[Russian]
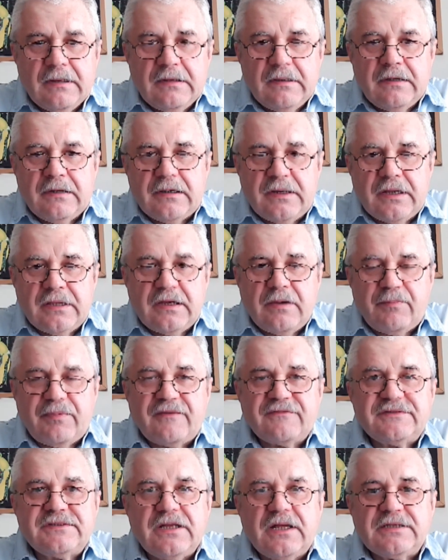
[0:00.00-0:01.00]
Ранее
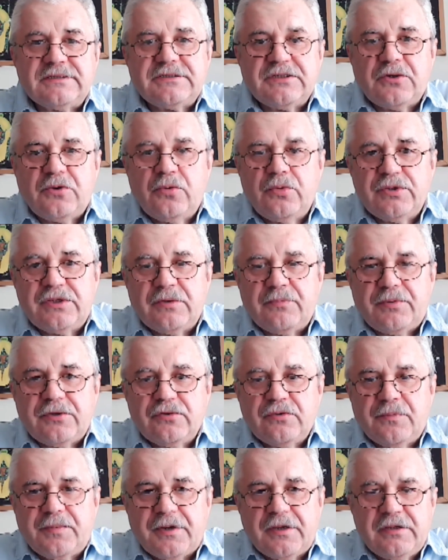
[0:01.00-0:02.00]
повстанцы Хути
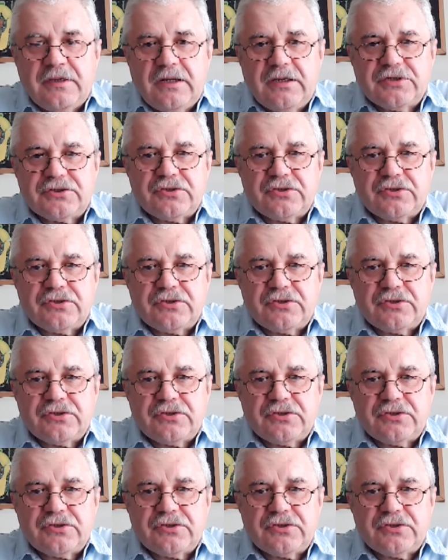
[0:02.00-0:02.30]
предупредили,